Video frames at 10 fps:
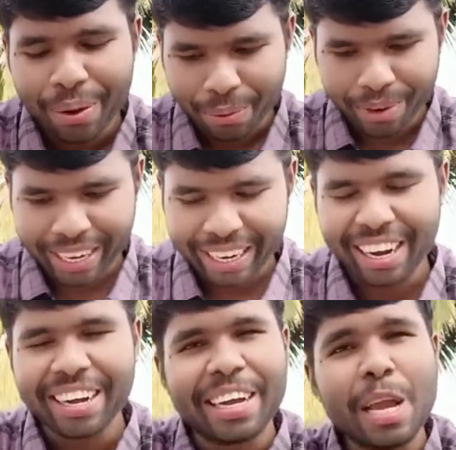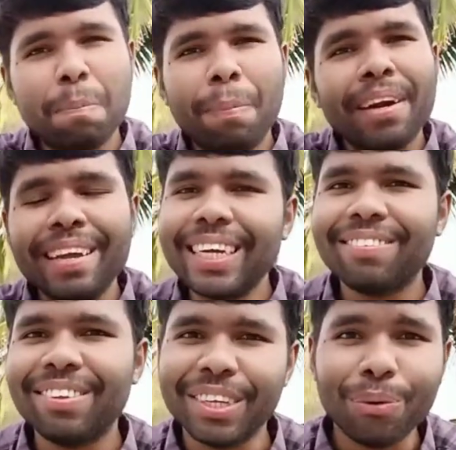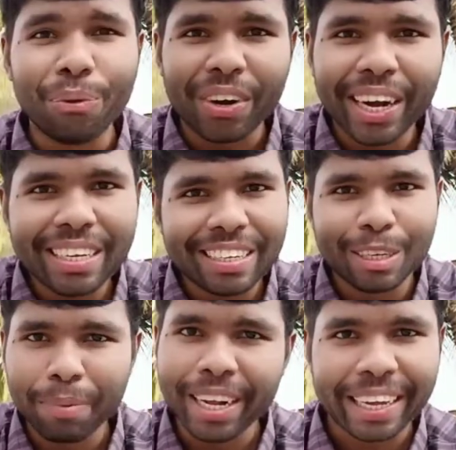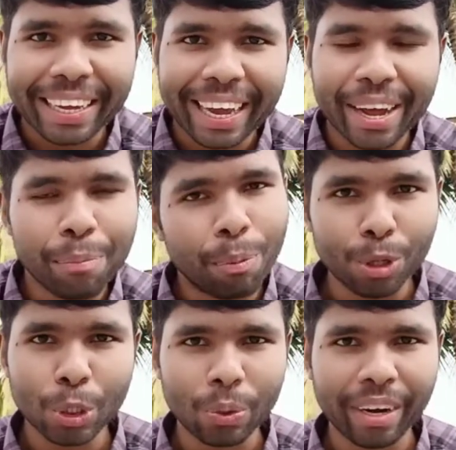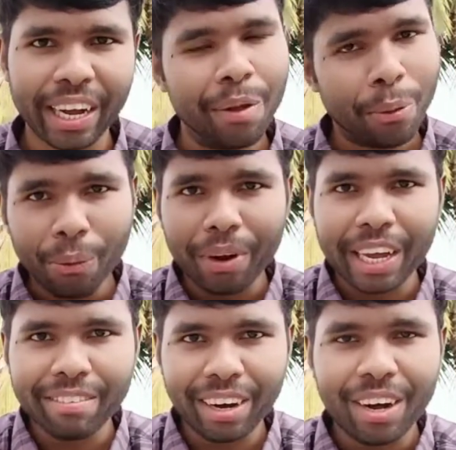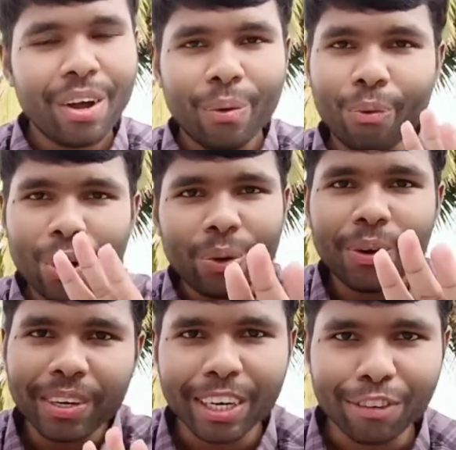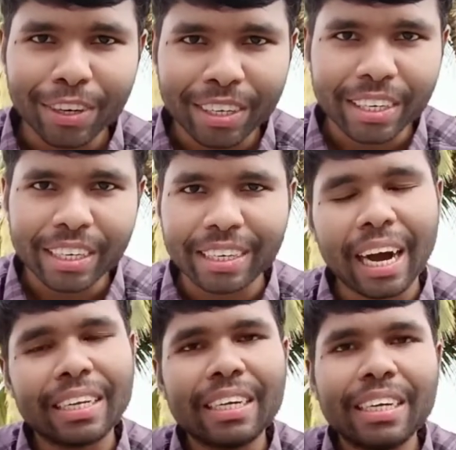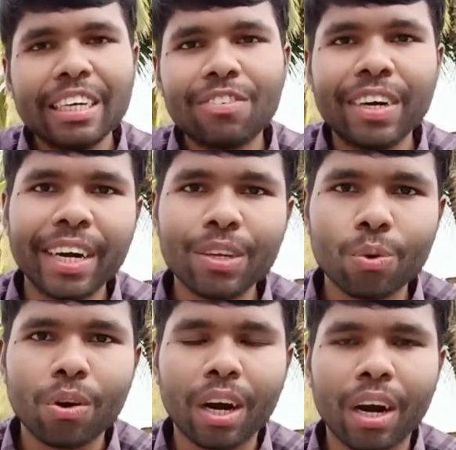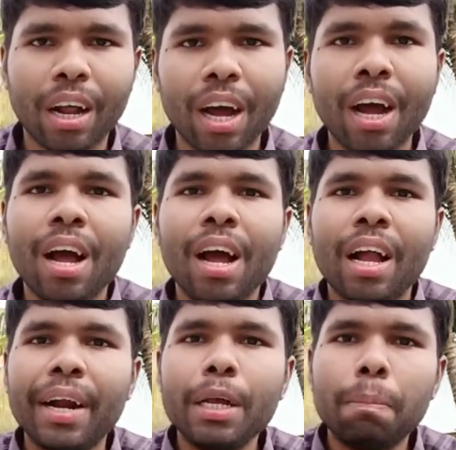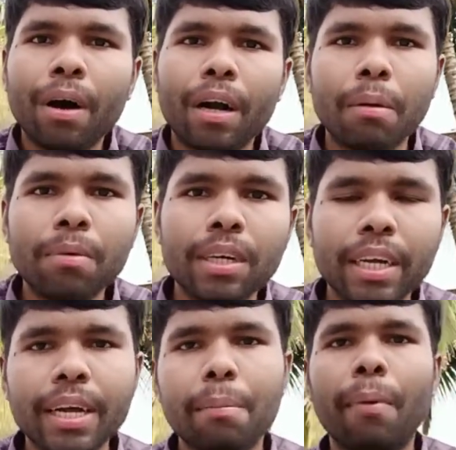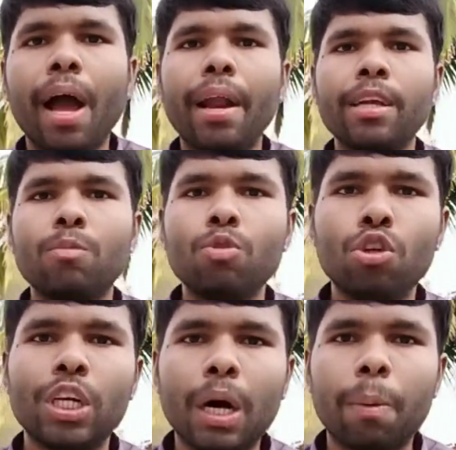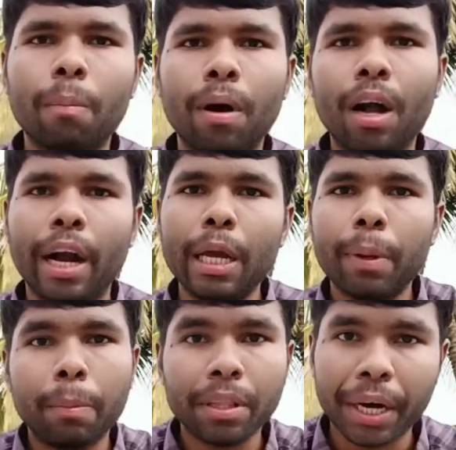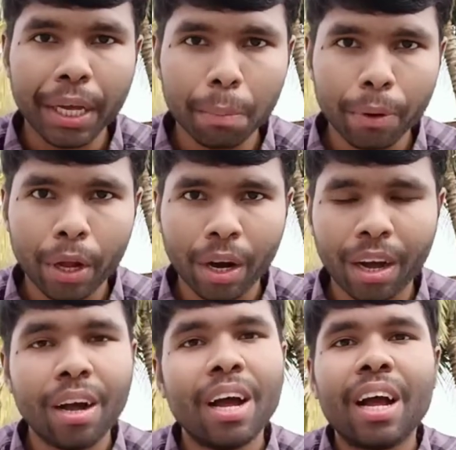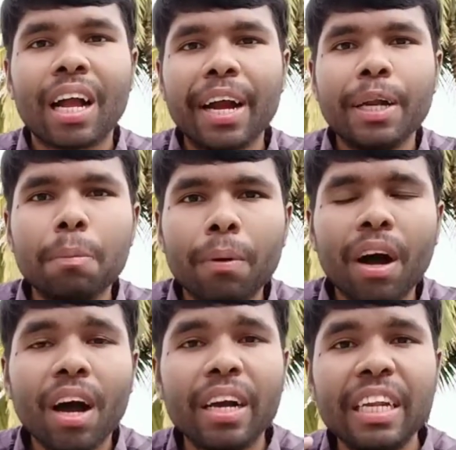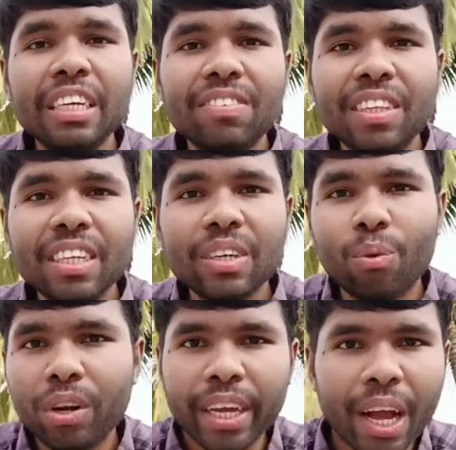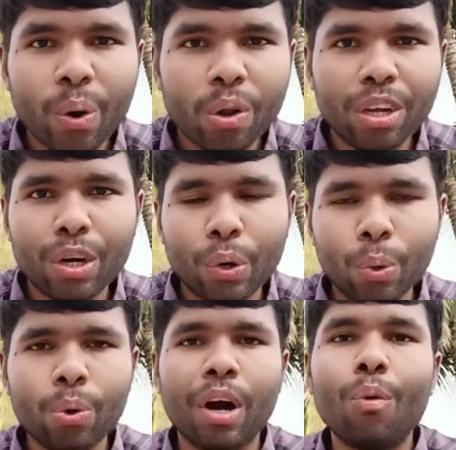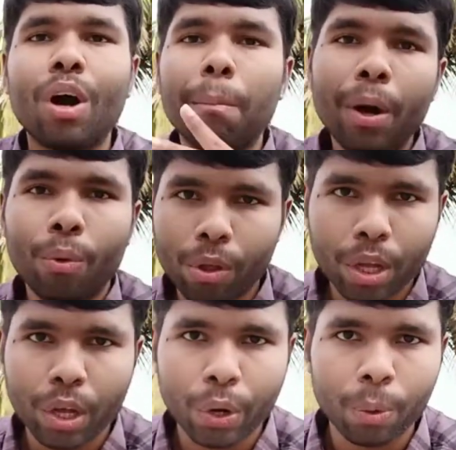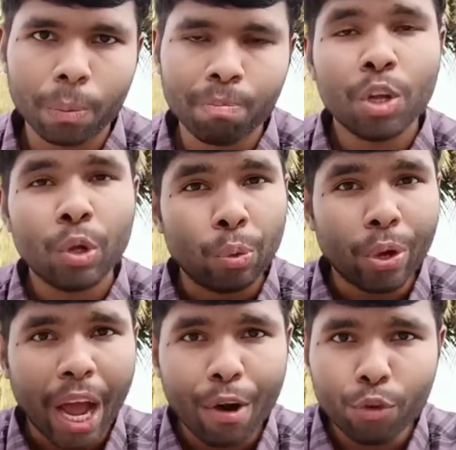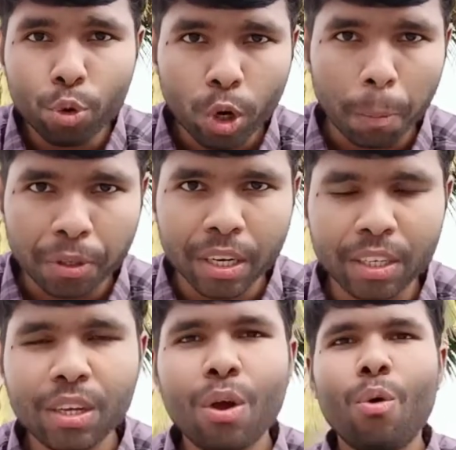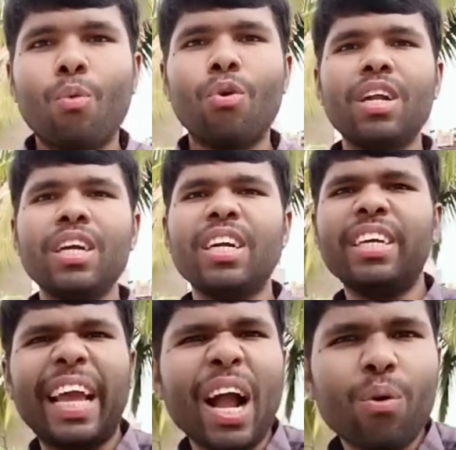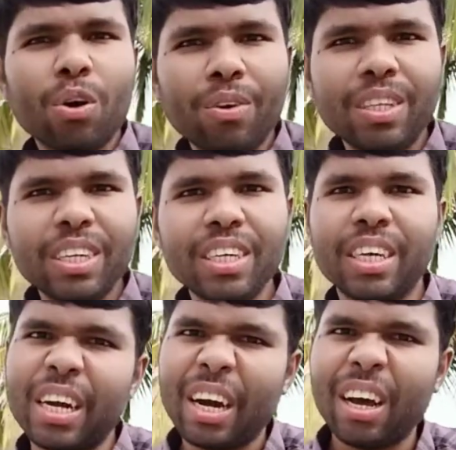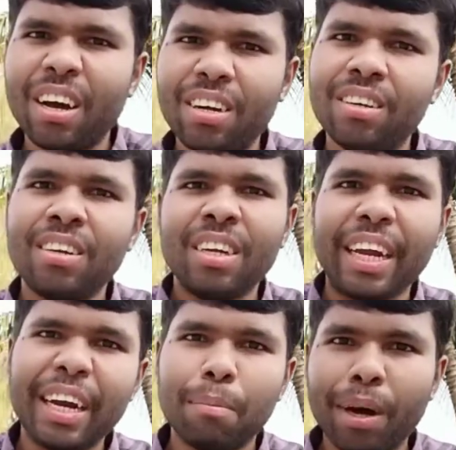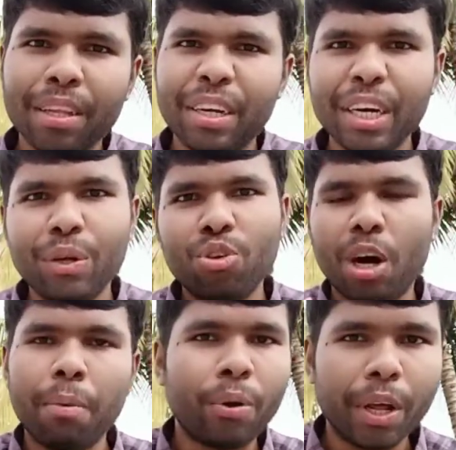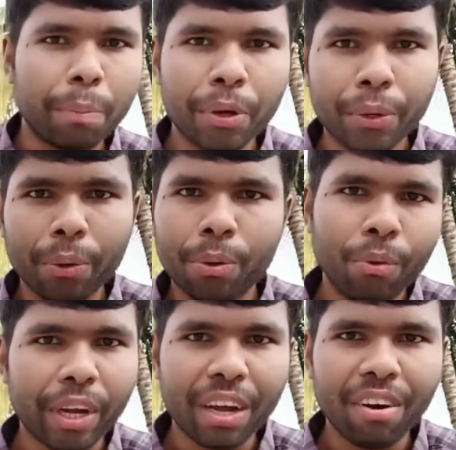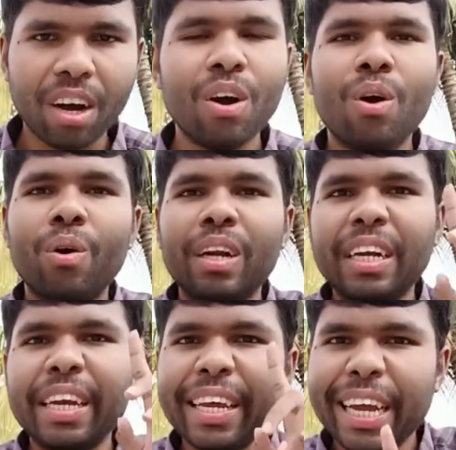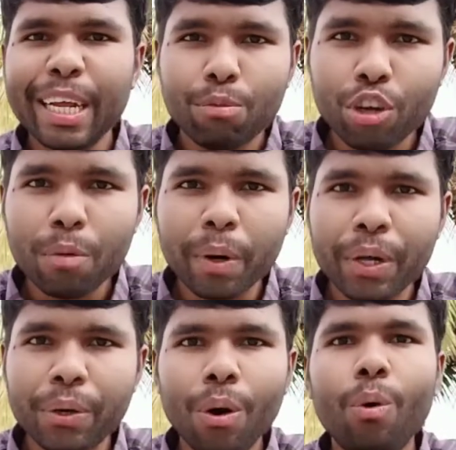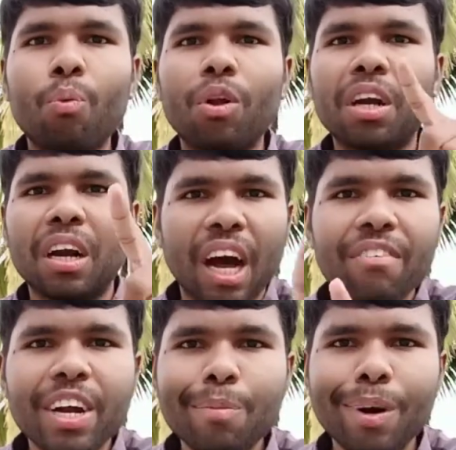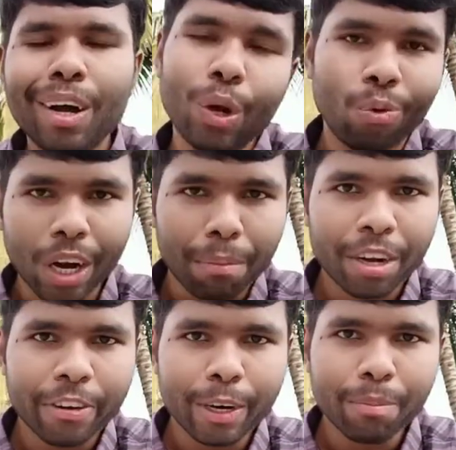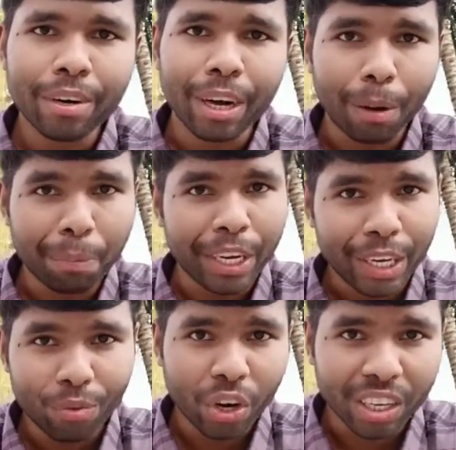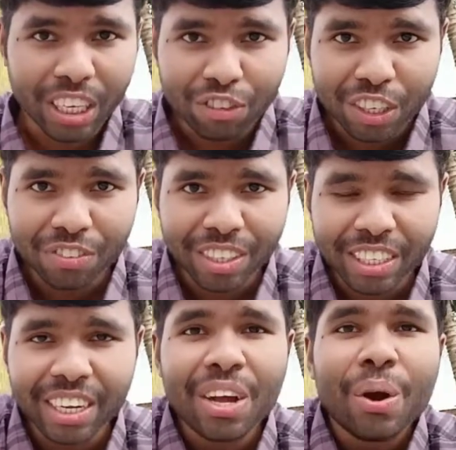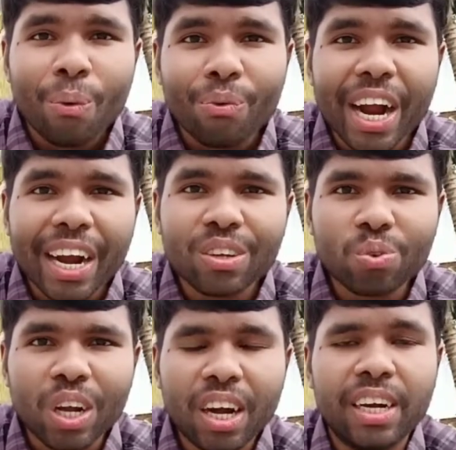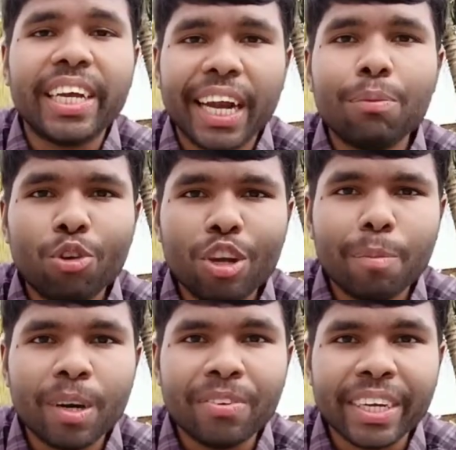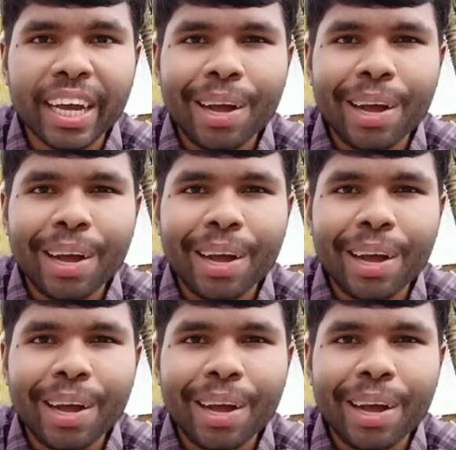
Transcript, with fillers: ஓகேங்களா இப்போ நீங்கள் வந்து ஒரு ரிலேஷன்ஷிப்பில் இருக்கீங்க புரிஞ்சுக்கோங்க ஓகேவா உங்களுக்கு ஒரு கேர்ள் ஃப்ரெண்ட் இருக்குது அந்த கேர்ள் ஃப்ரெண்ட் என்ன சொல்கிறாங்கன்னா கண்டிப்பாக நம்மளுக்கு மேரேஜ் முடிஞ்சதுக்கப்புறமா கண்டிப்பாக நம்ம தனியாக போயிடலாம் கண்டிப்பாக நீ வந்து ஒன்று என் கூட தான் இருக்கணும் இல்லைனா உங்கள் அம்மா கூட தான் இருக்கணும் யூ ஹாவ் டூ ஆப்ஷன்ஸ் ஒன்று நீ ஏன் கூட வந்துடு இல்லைனா என்னை மறந்துட்டு நீ உங்கள் அம்மா கூட போய்க்கோ ஓகேவா இன்றைக்கே நீ முடிவு பண்ணிக்கோ உனக்கு நான் வேணுமா இல்லை உங்கள் அம்மா வேணுமா அப்படின்னு உங்களோட கேர்ள் ஃப்ரெண்ட் வந்து உங்ககிட்ட சொன்னால் நீங்கள் என்ன முடிவு பண்ணுவீங்க